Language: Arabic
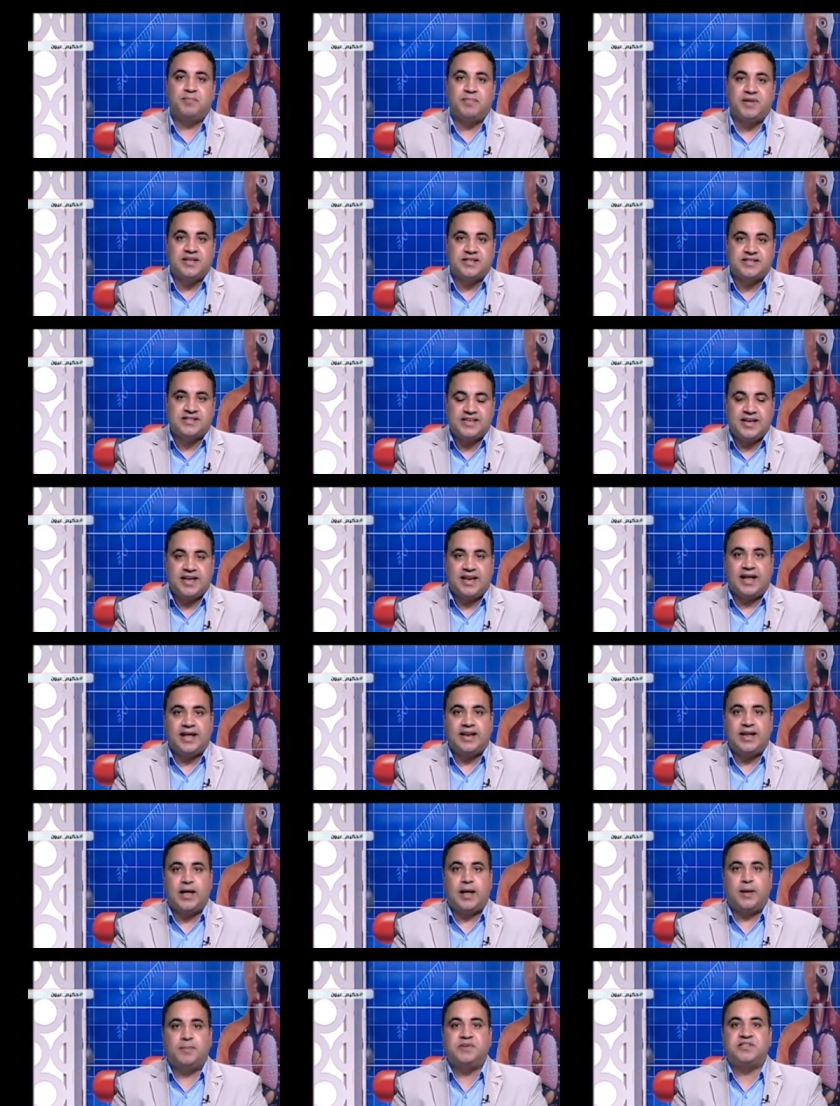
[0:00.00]
بنتسأل
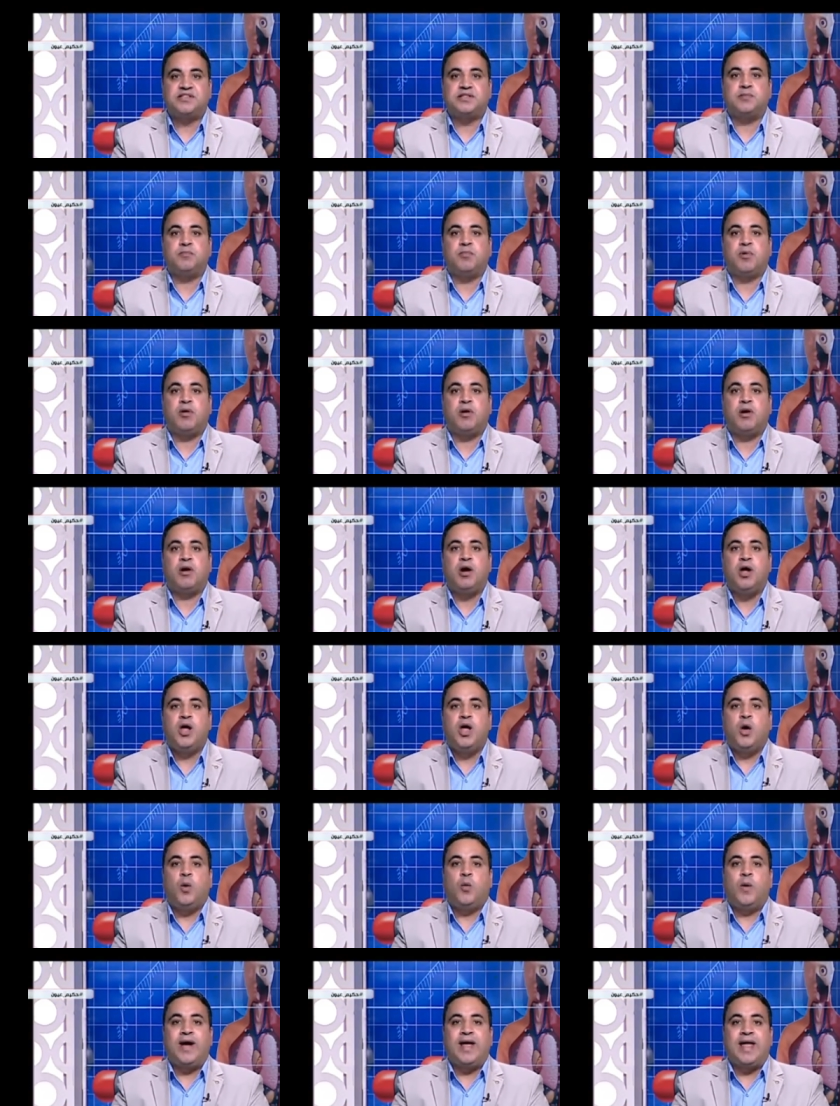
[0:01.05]
عليها باستمرار
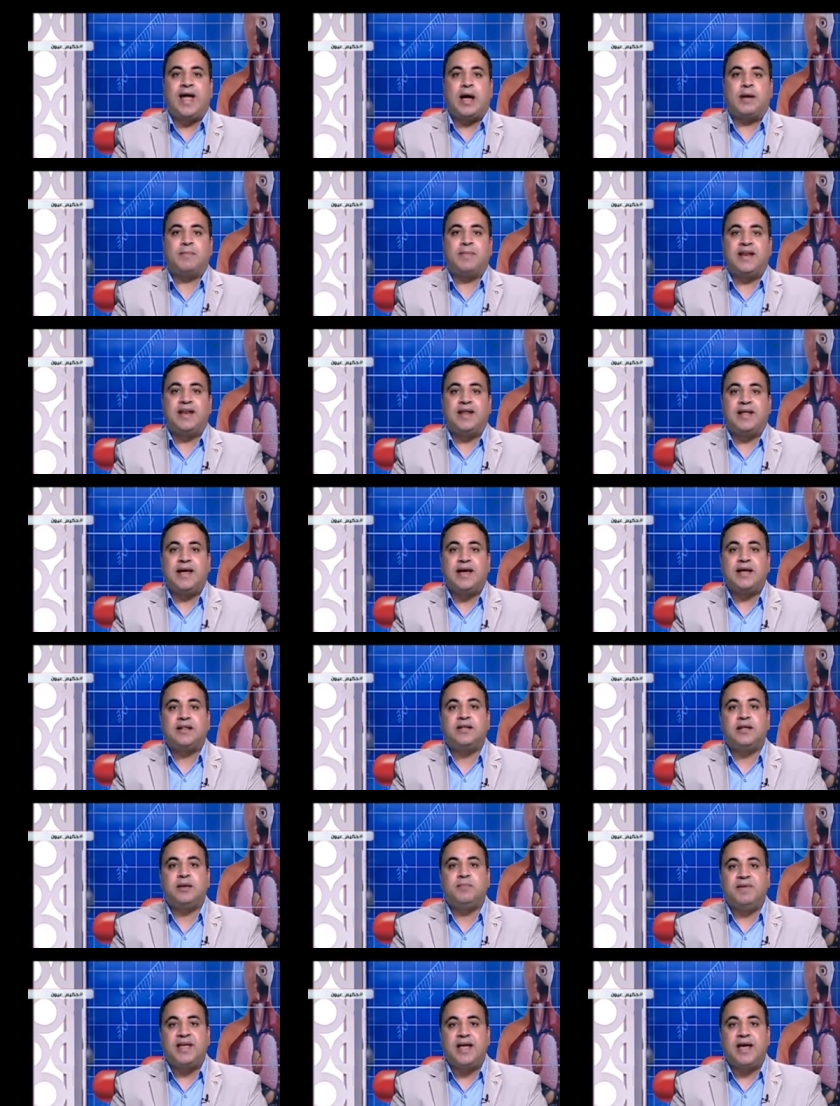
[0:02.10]
وهي عمليات
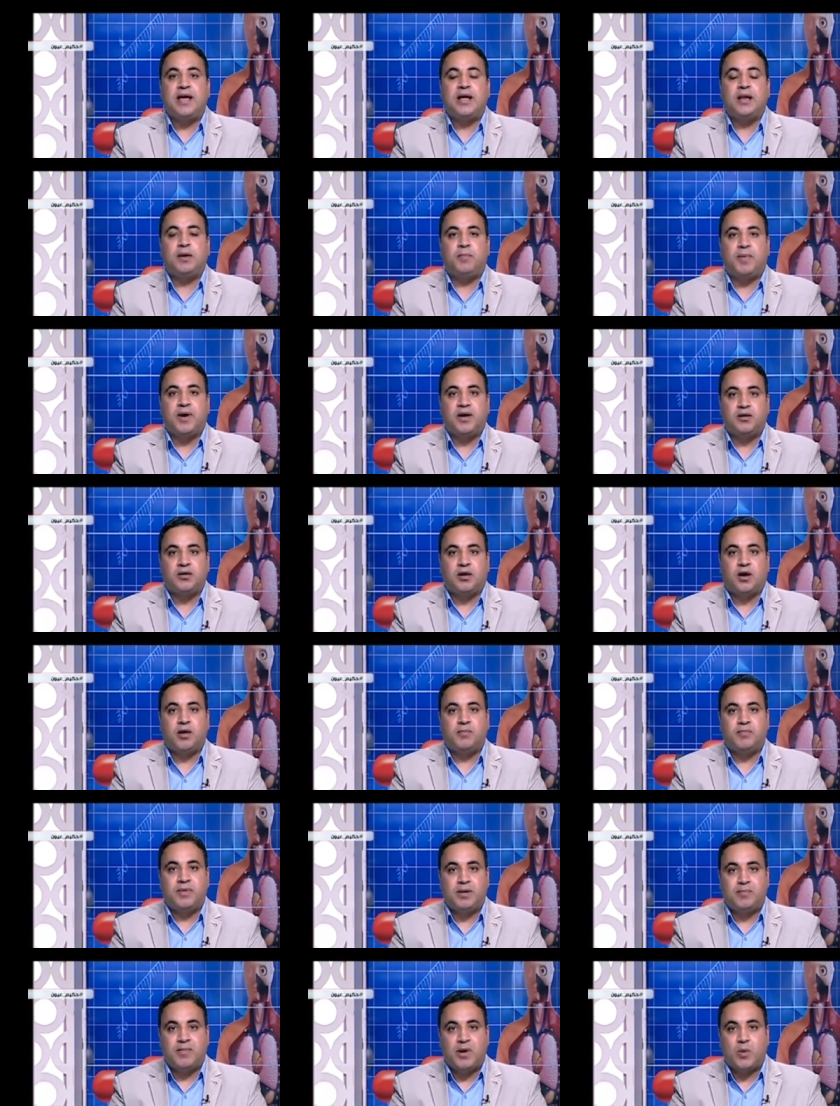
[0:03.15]
المياه البيضاء
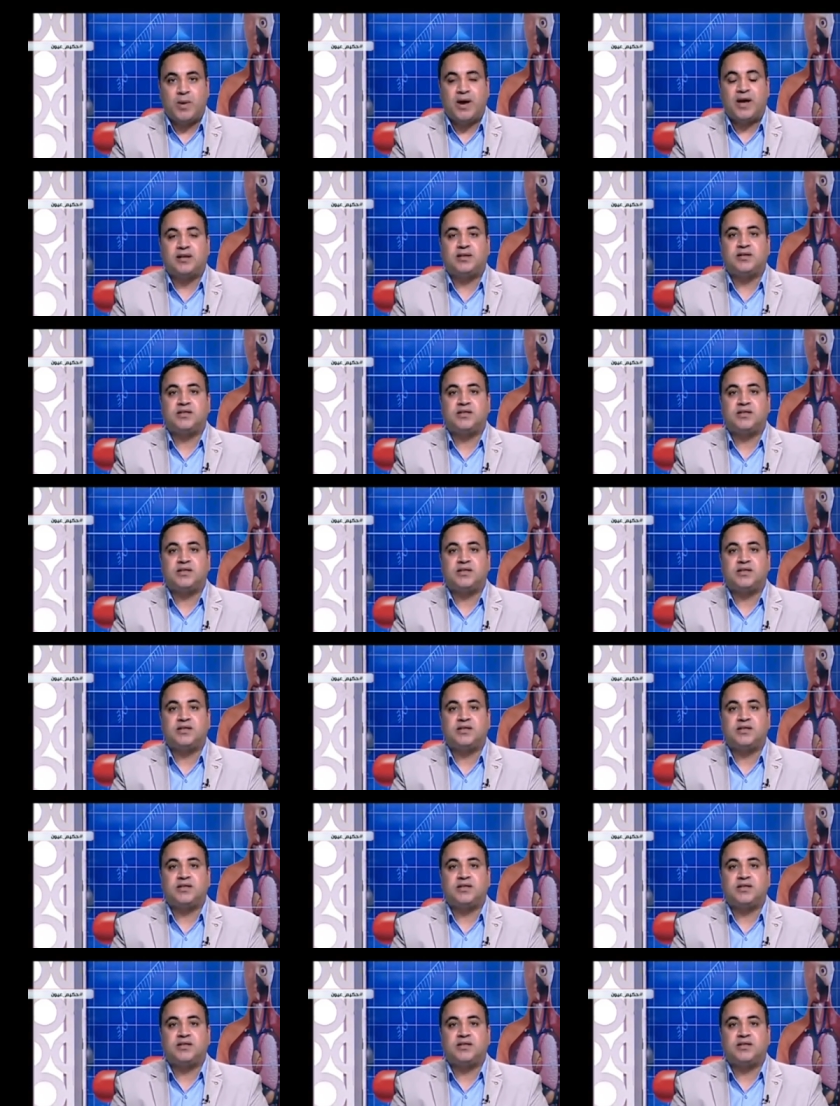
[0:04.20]
بالموجات